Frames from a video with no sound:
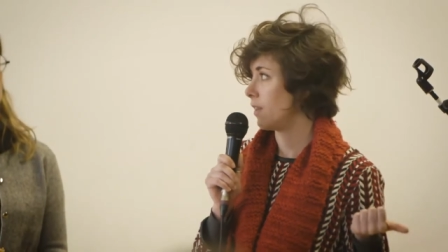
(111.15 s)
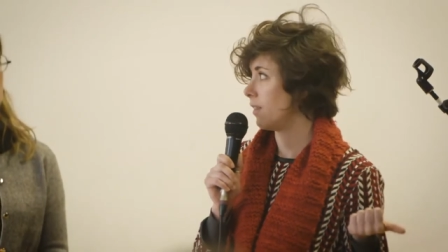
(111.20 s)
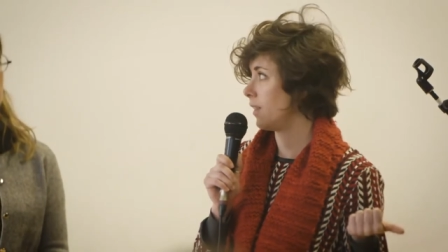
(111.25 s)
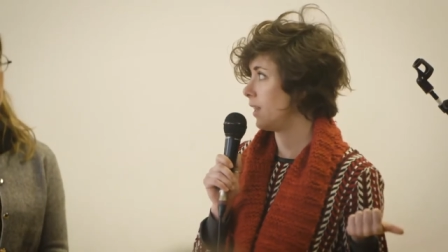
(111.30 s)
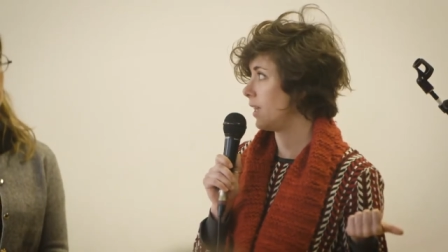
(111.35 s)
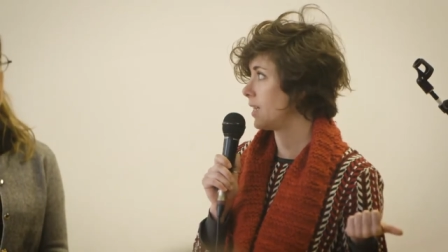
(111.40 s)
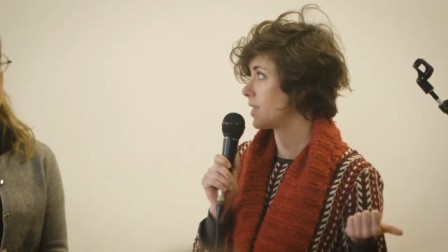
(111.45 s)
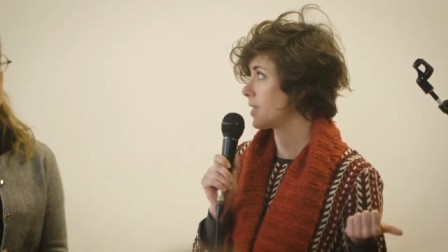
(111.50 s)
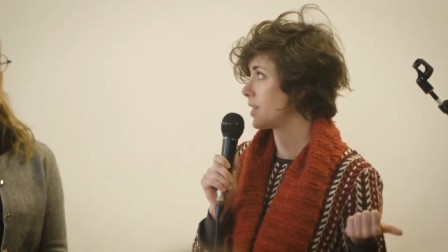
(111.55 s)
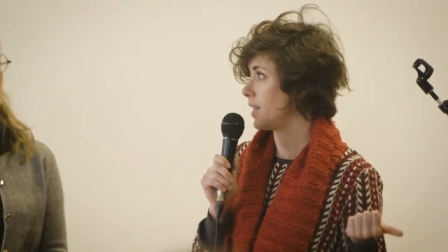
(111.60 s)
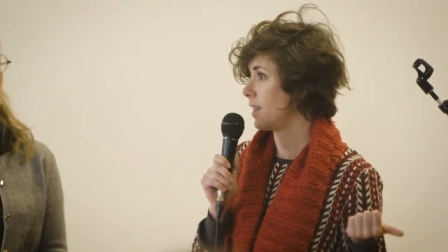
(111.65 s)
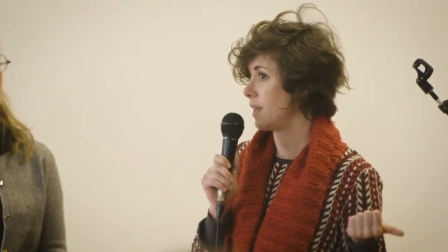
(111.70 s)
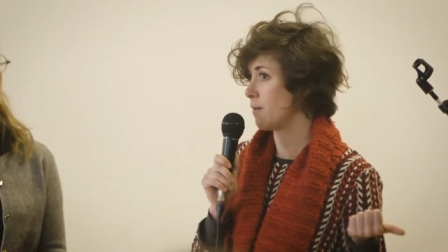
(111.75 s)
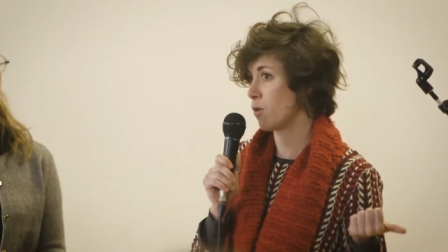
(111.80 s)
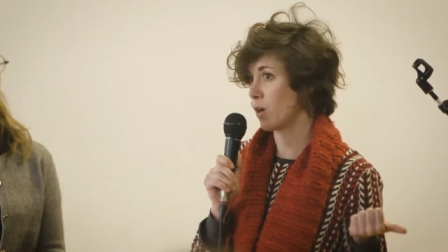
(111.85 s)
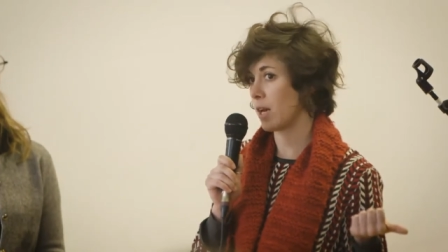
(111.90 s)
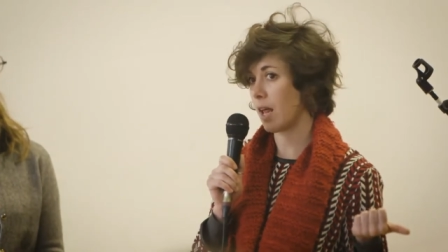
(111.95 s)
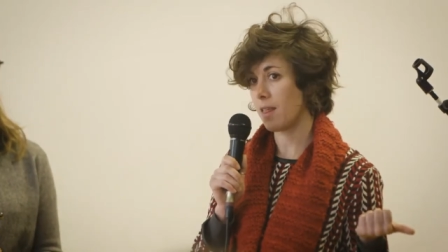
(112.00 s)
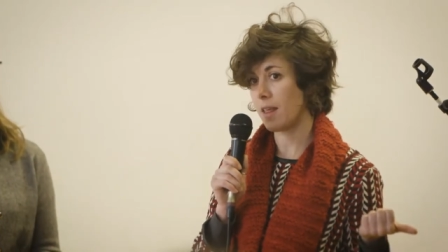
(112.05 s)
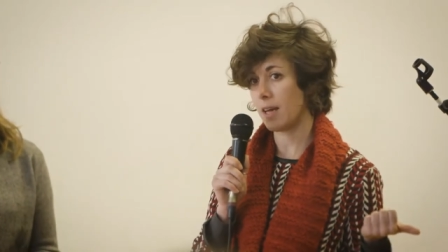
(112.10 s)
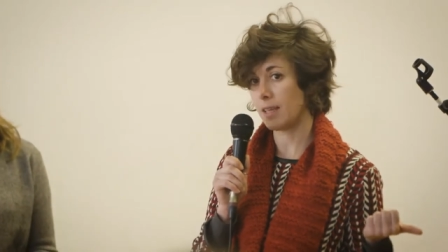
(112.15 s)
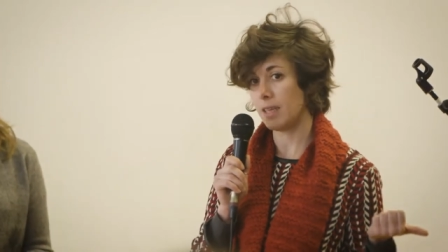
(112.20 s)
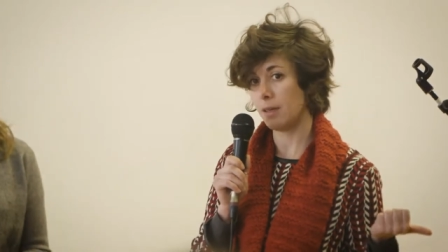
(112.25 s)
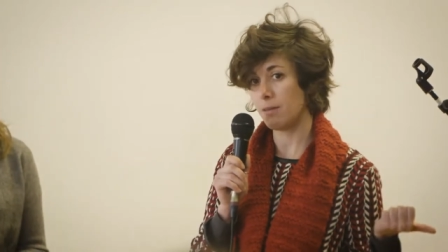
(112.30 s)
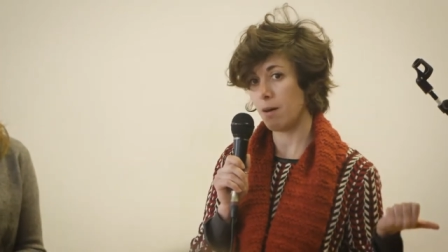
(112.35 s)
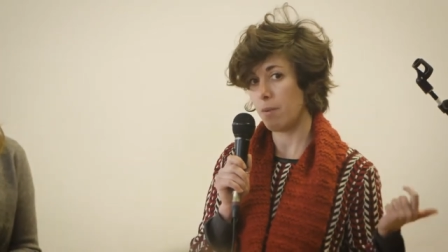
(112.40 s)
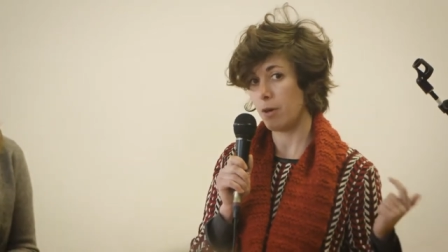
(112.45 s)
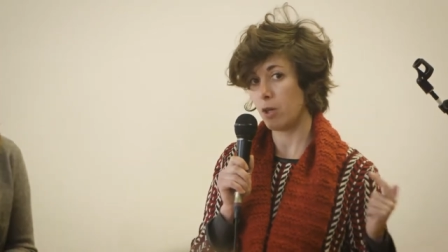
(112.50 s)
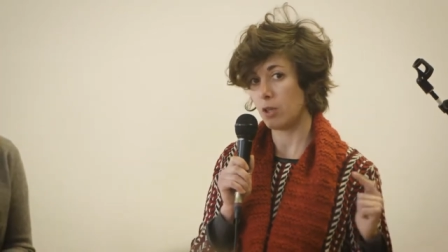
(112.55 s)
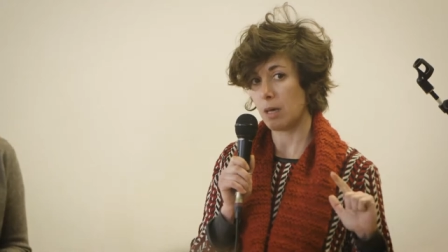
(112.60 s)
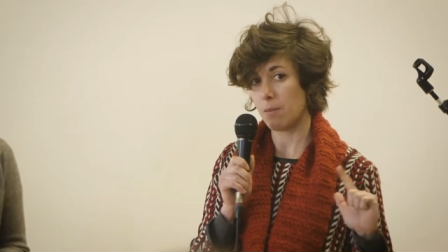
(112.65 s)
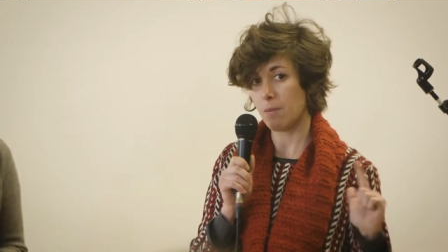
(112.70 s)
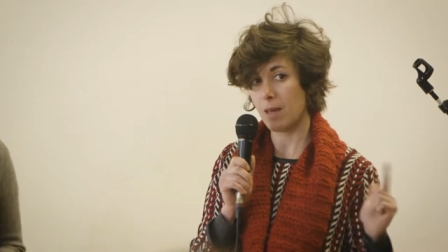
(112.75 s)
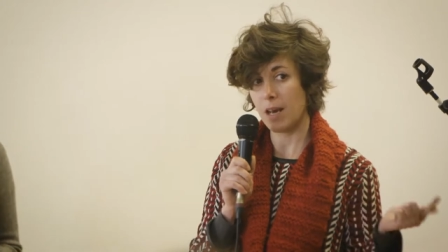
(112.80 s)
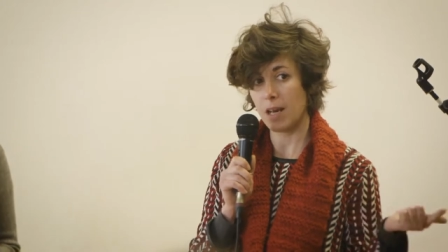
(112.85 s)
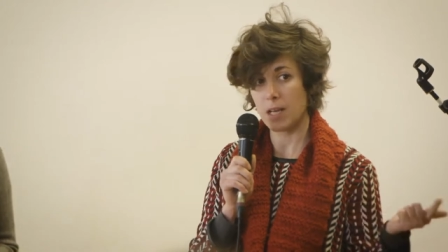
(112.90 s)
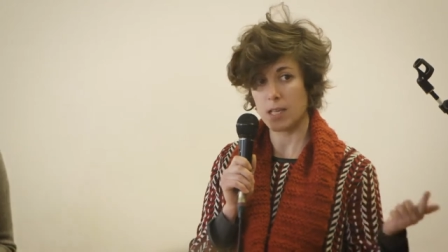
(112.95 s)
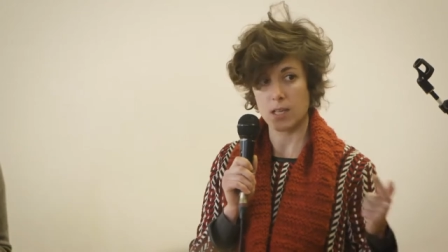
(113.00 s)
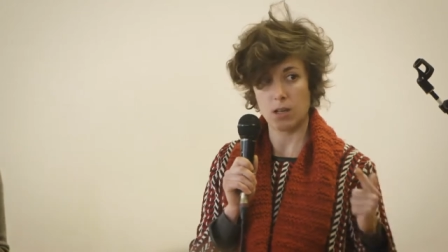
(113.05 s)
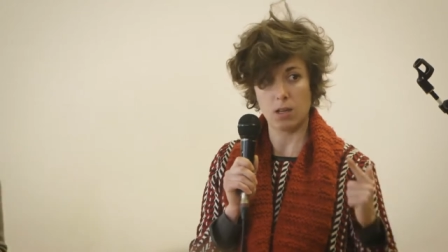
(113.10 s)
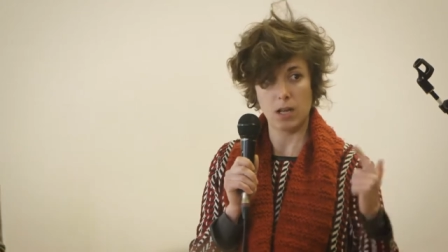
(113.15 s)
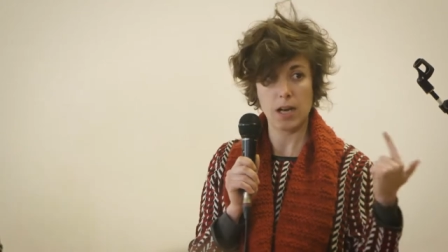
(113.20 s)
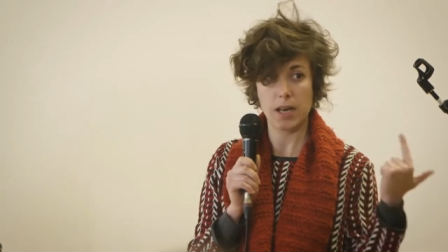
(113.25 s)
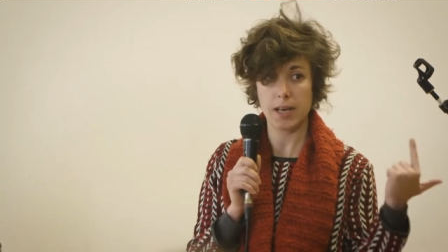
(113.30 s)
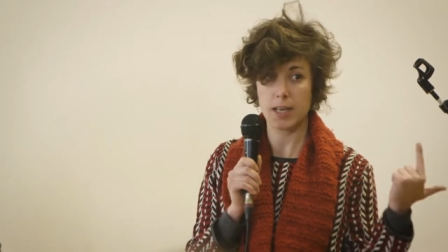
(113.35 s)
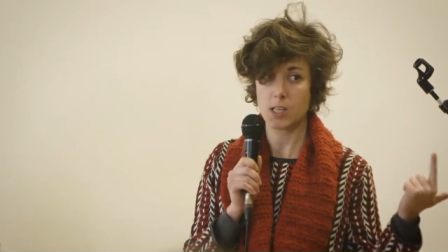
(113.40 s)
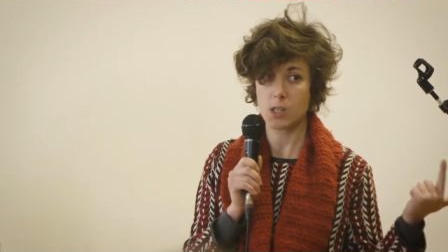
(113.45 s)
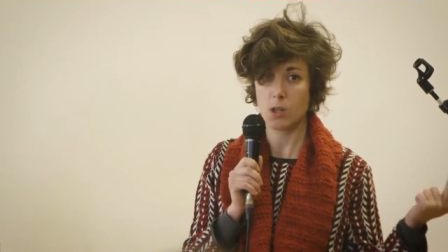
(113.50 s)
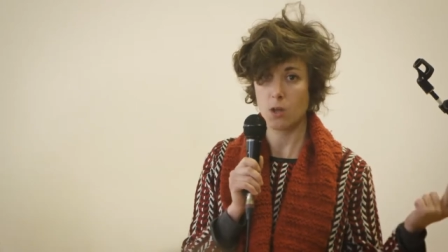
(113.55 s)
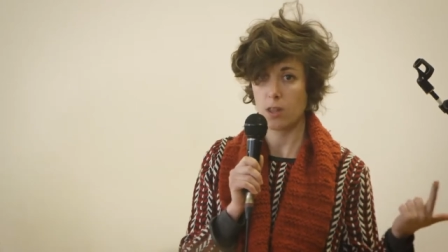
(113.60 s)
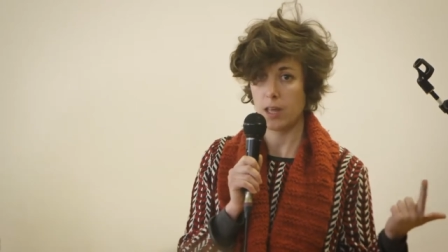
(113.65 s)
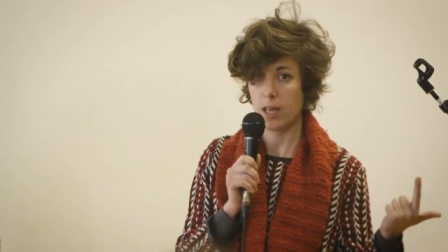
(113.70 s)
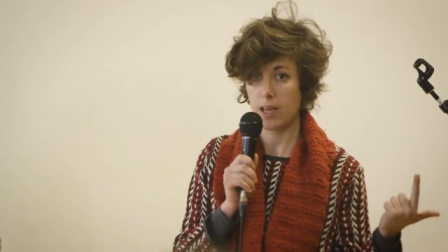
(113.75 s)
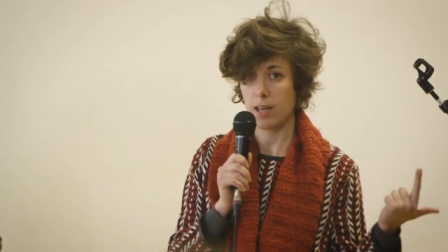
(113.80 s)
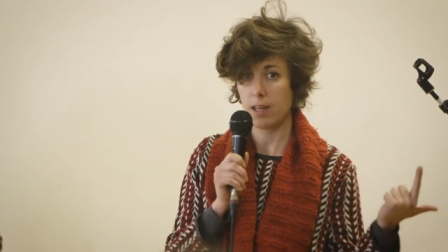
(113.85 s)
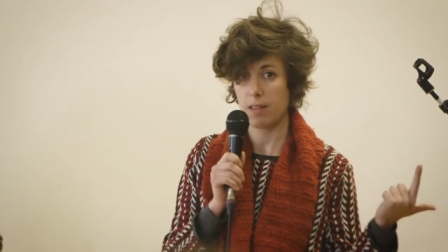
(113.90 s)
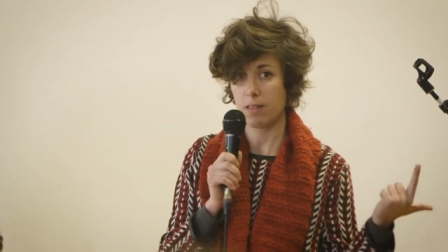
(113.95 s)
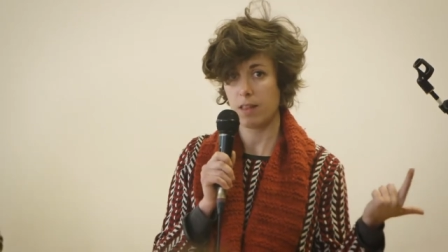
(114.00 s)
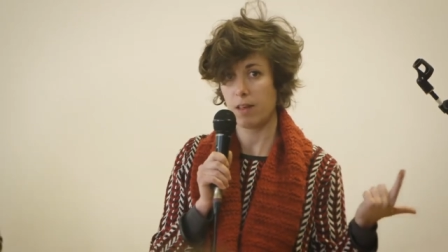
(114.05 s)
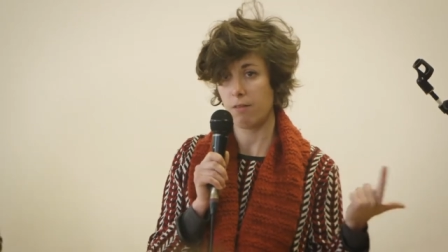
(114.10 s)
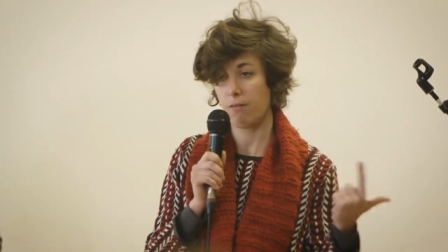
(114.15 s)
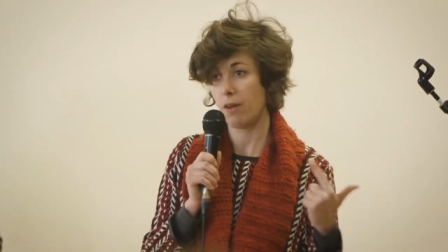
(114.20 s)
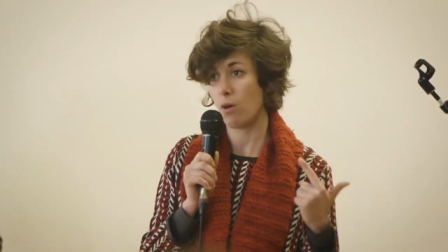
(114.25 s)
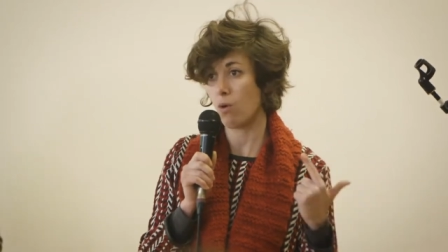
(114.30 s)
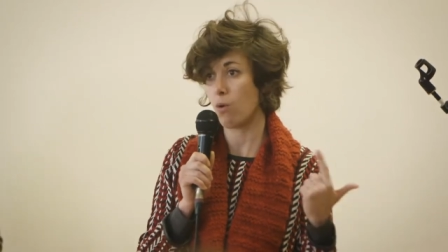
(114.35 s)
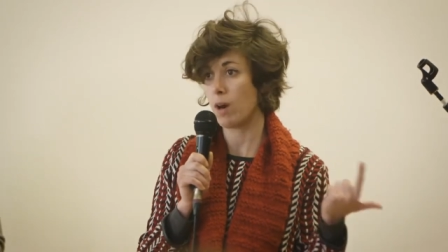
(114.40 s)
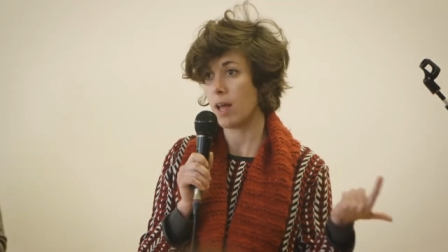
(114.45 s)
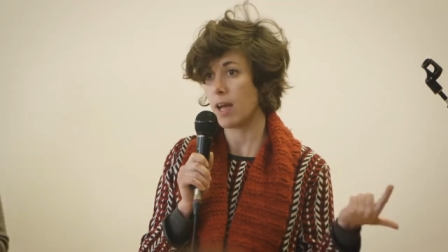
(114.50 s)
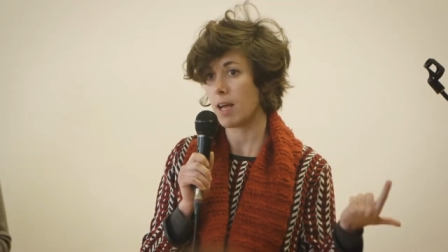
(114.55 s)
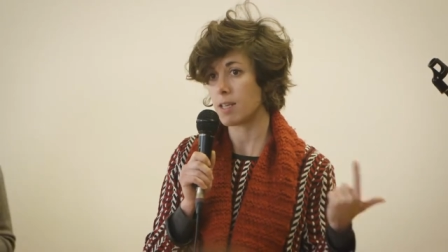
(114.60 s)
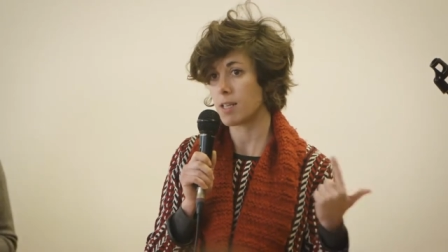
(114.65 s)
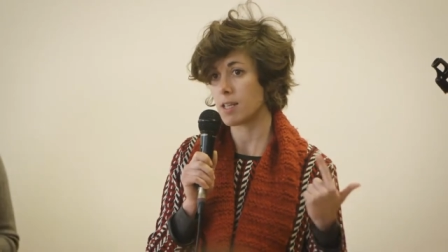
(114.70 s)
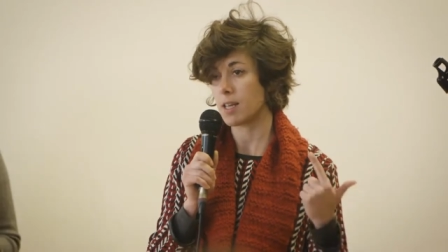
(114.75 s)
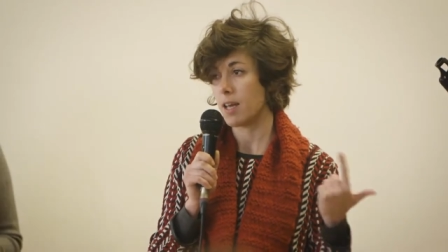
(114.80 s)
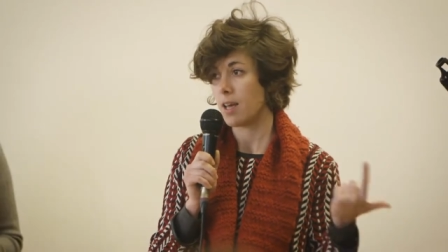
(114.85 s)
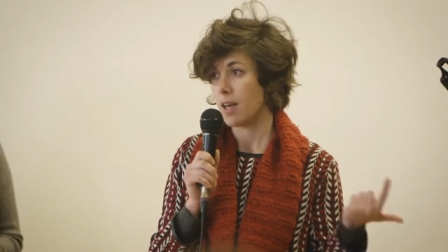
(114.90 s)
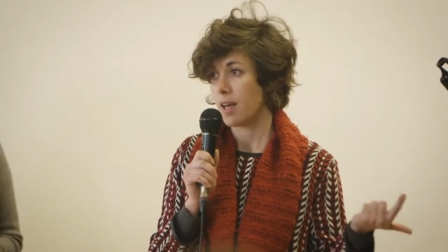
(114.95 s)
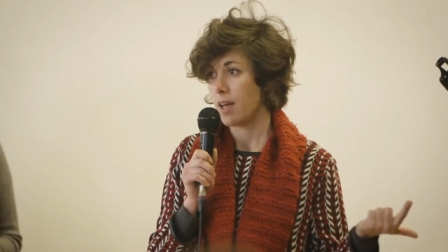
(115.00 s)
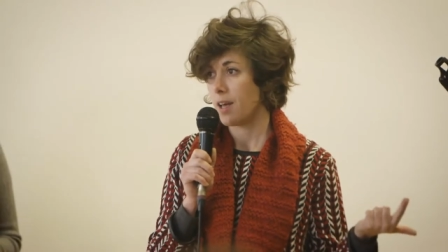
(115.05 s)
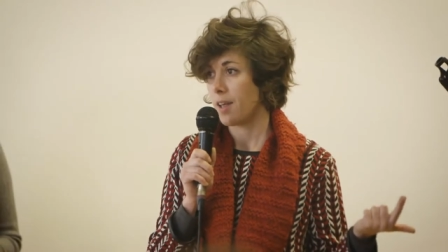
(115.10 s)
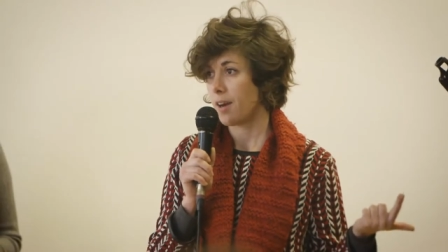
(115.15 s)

desde Democracia Activa, pero también el resto de, figuras